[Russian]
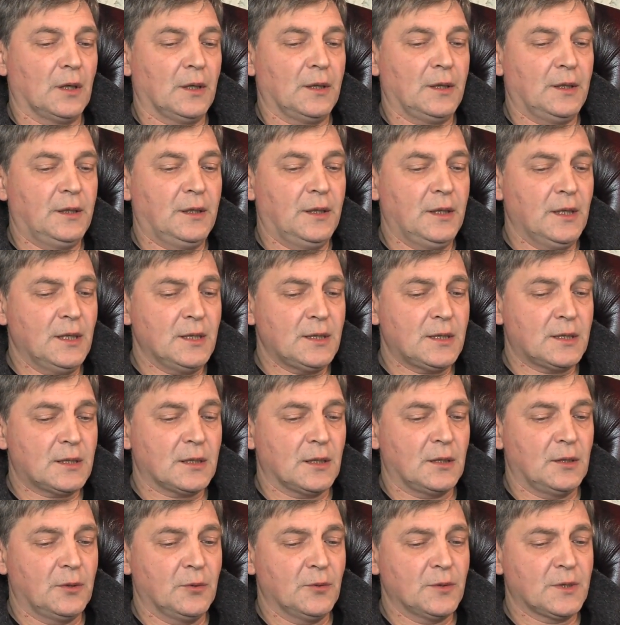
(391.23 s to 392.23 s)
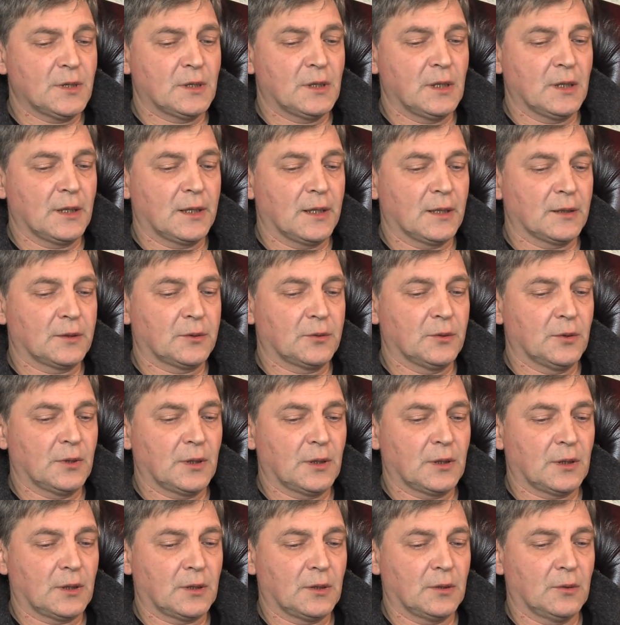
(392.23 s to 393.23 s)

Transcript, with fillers: есть люди, для которых,